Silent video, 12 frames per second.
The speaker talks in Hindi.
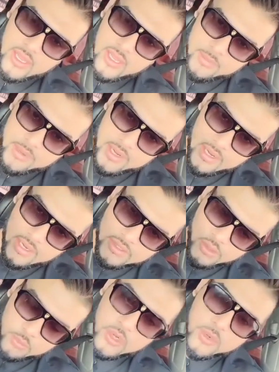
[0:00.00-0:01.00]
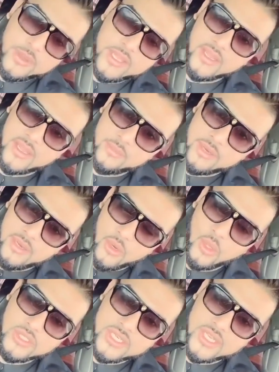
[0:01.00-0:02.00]
हमारा जो मोटर बाइक था हमने
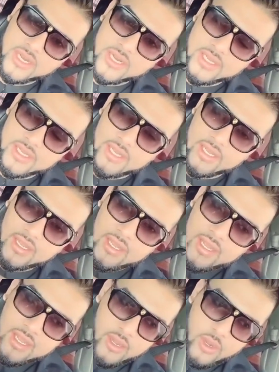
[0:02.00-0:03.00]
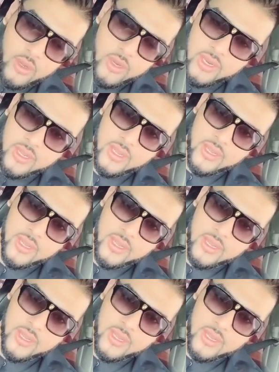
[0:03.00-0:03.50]
लॉन्च करना था ऑन